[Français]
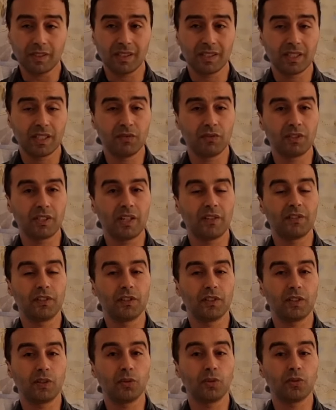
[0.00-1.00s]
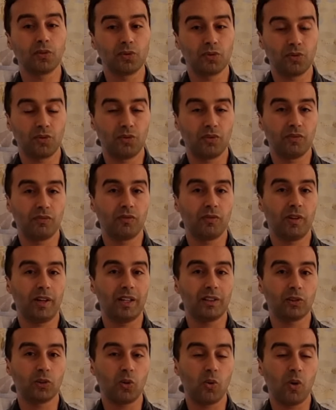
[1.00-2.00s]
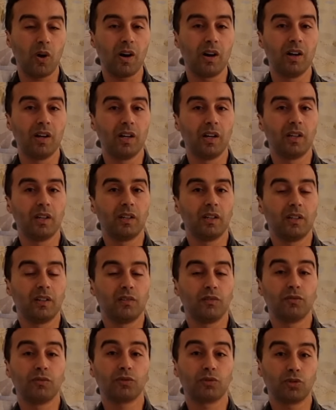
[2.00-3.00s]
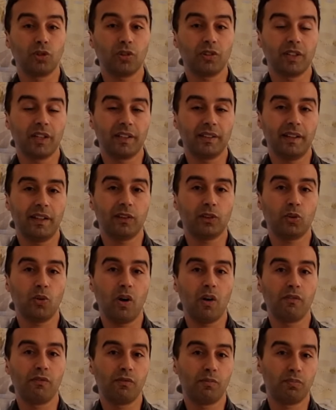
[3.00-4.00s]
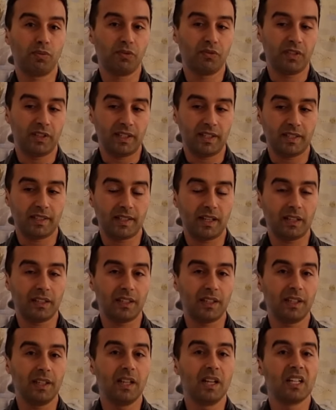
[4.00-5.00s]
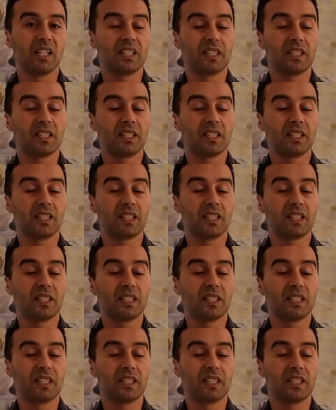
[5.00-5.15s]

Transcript: Si vous avez reçu vos L3, vos tokens L3, vous pouvez les stacker.